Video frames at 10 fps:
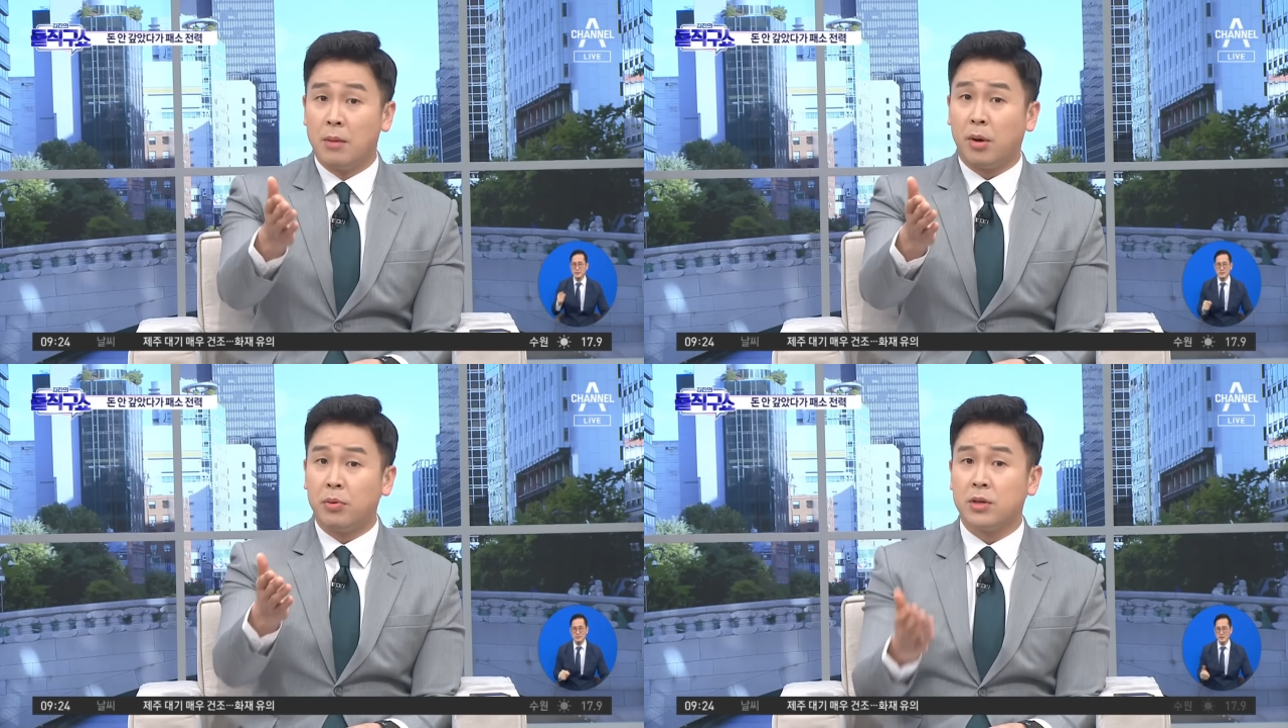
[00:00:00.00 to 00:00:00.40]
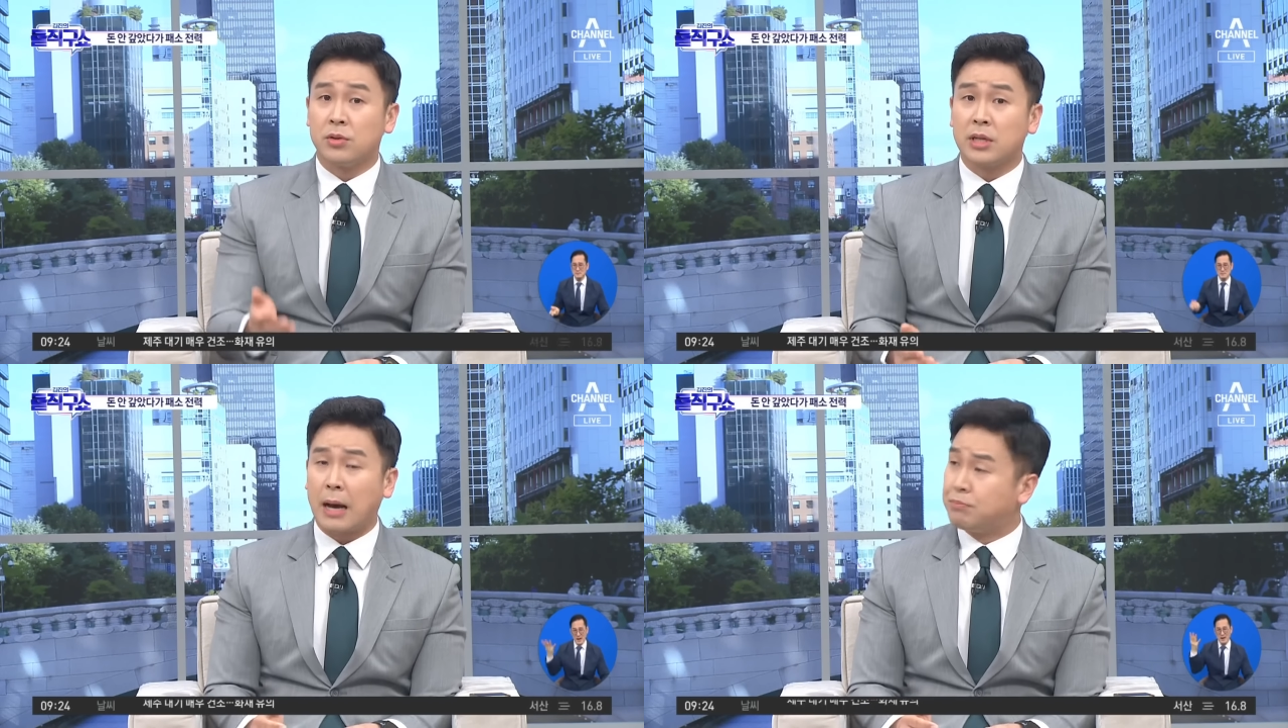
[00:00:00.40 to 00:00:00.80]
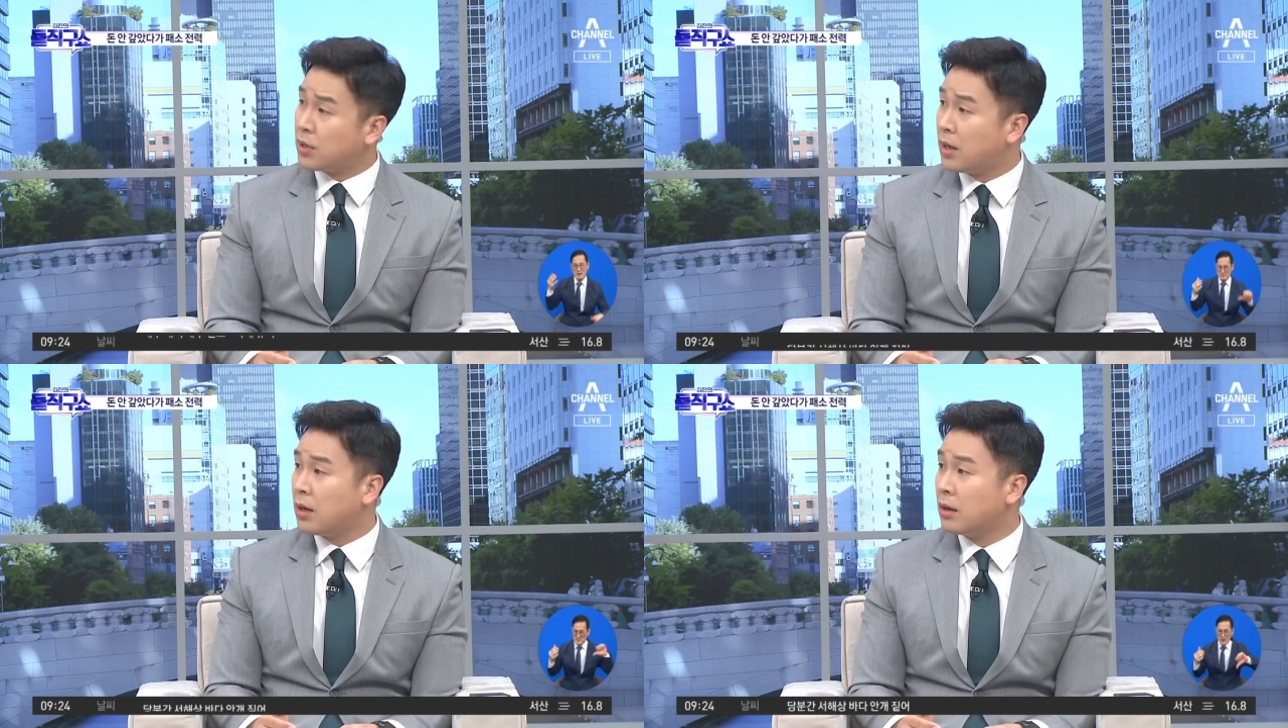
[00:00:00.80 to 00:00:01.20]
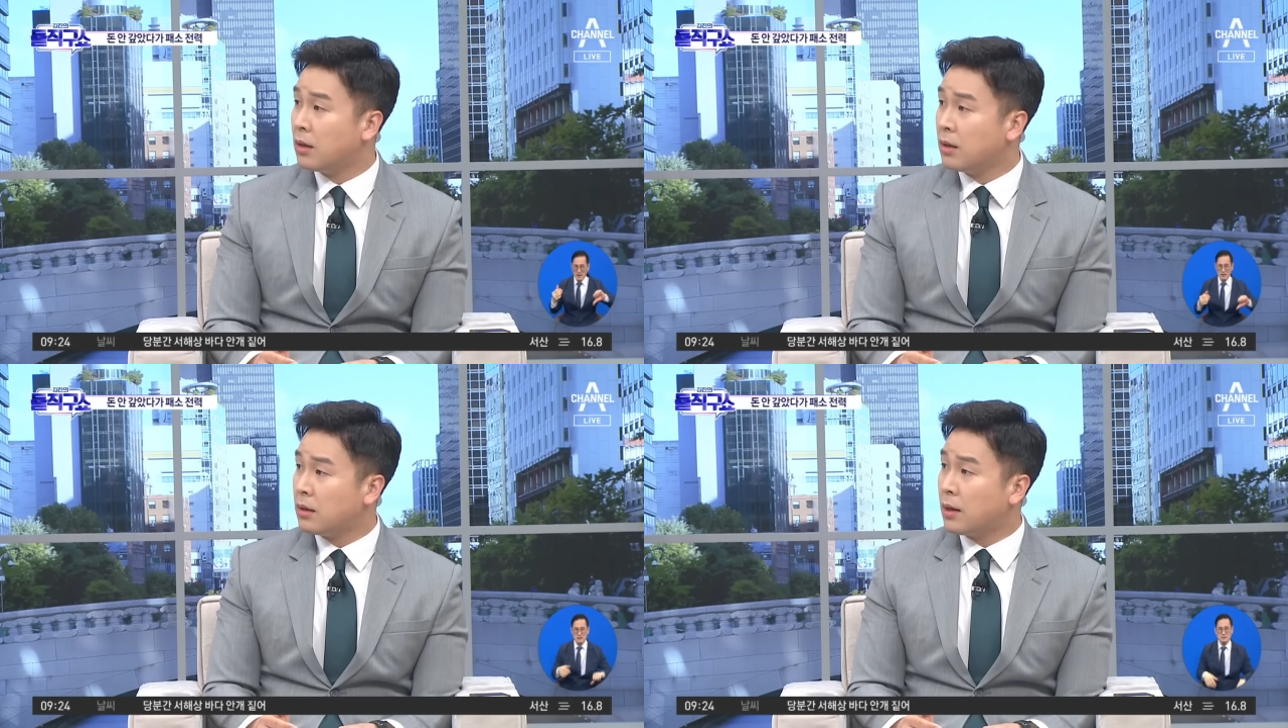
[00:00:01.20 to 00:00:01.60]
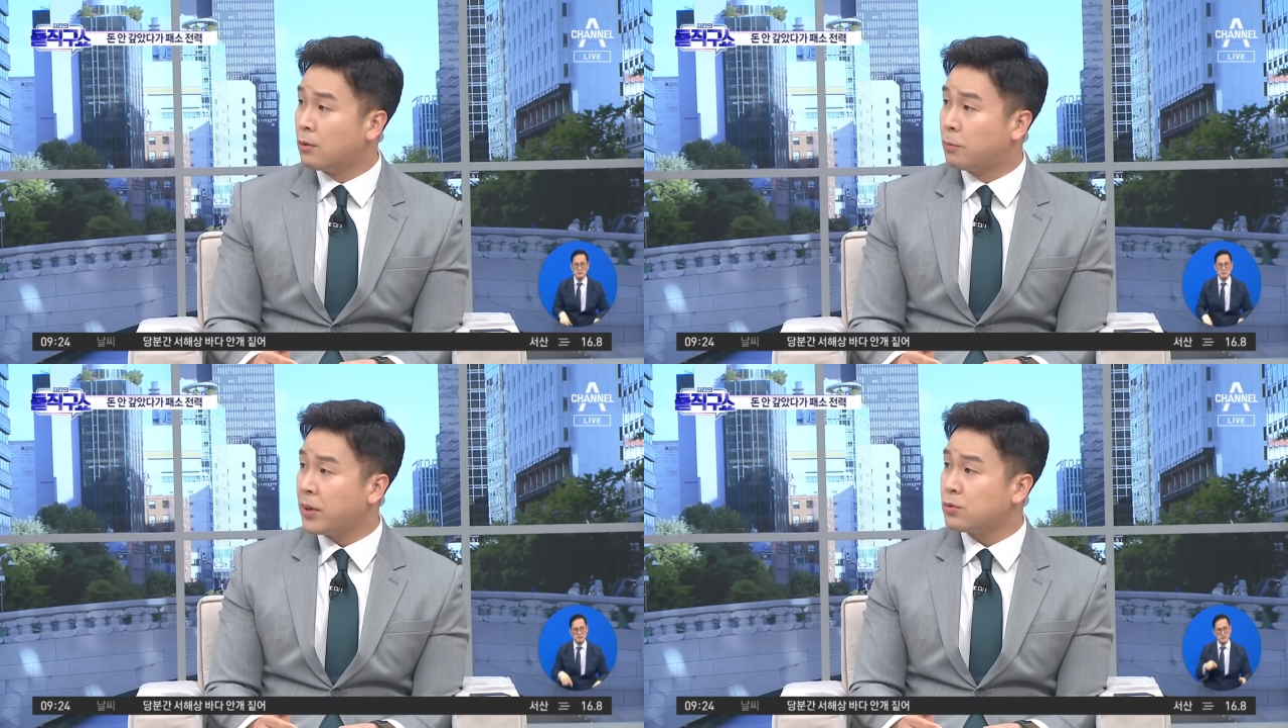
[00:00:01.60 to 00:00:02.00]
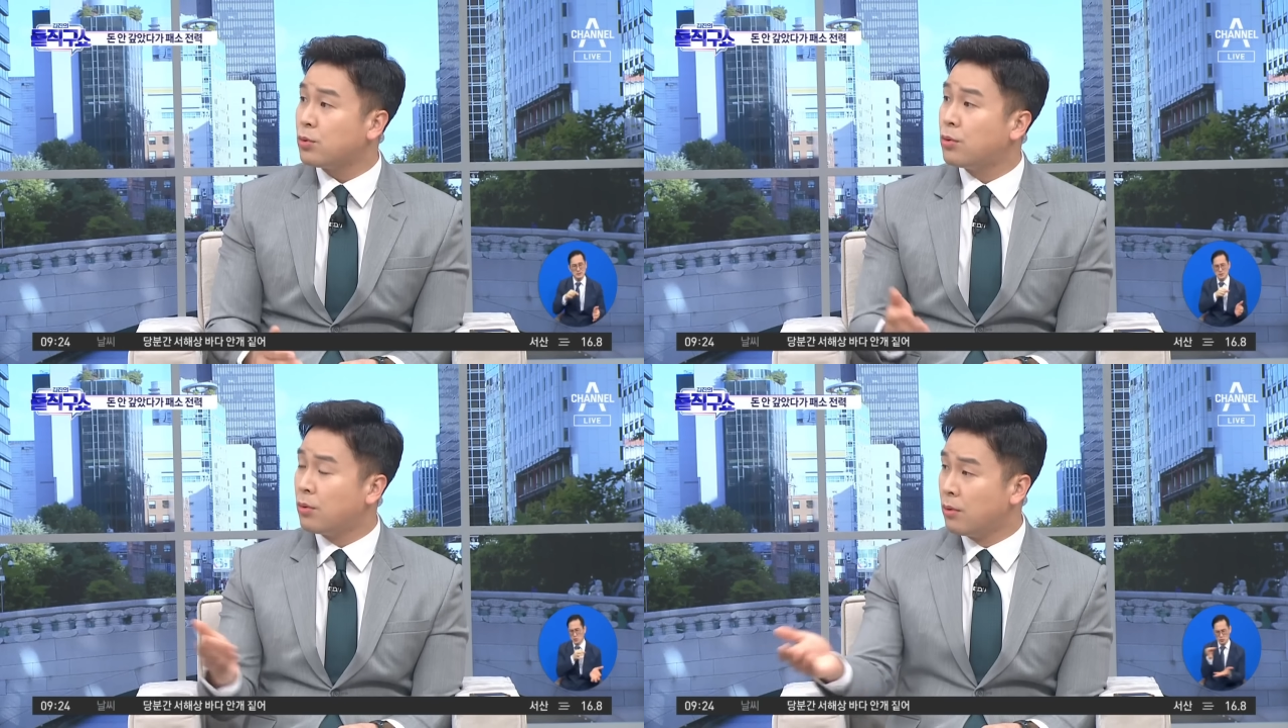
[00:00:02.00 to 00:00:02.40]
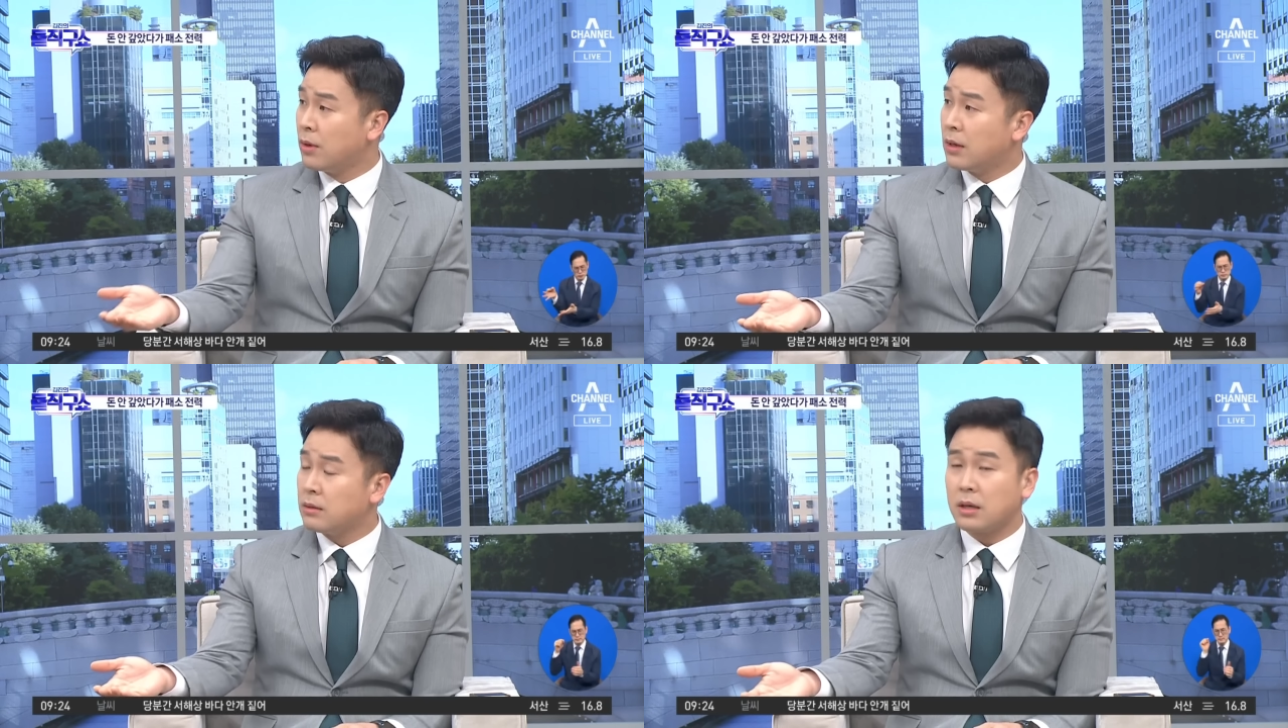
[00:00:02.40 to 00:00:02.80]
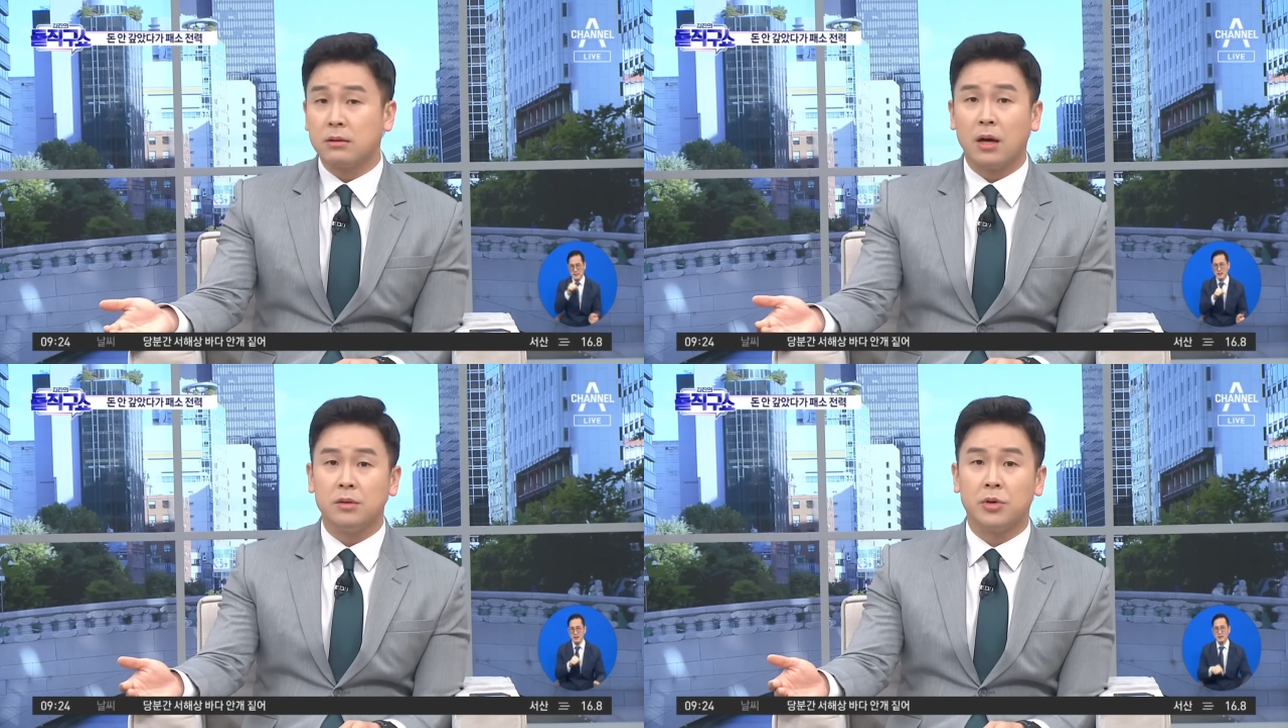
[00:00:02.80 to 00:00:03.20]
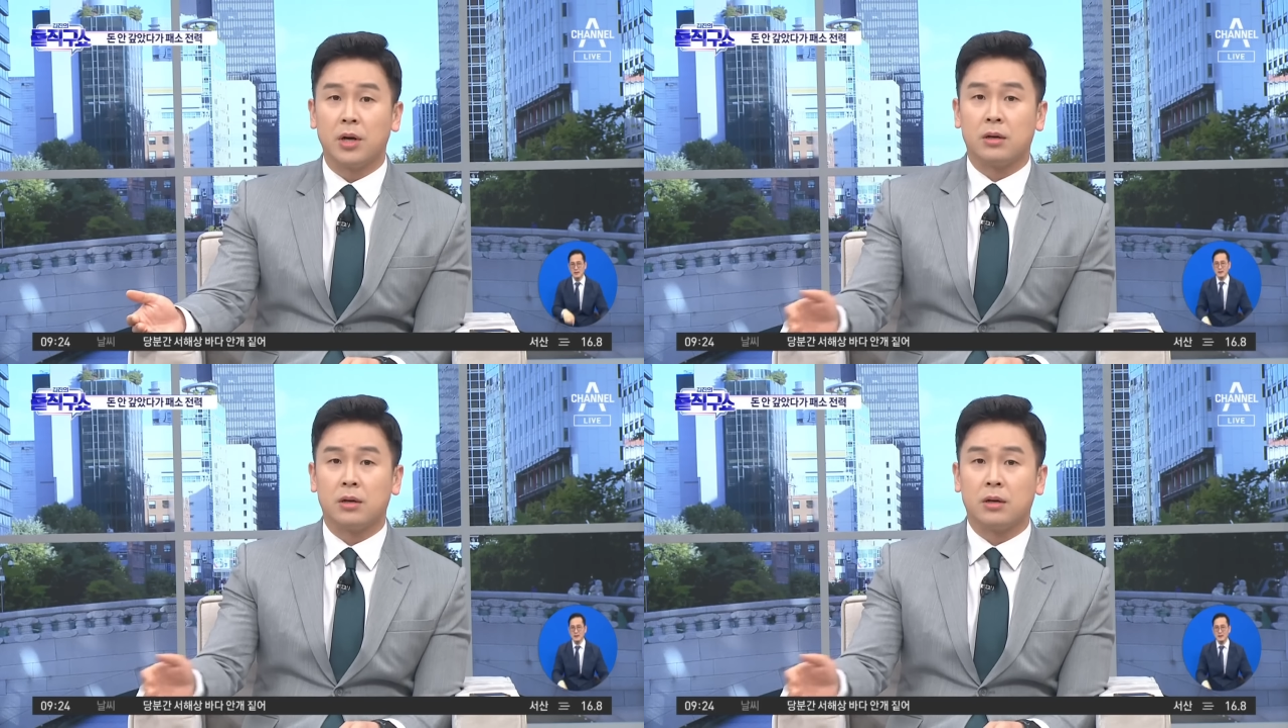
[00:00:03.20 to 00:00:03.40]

법원에서는 갚으라라고 패소했다는 거 아닙니까?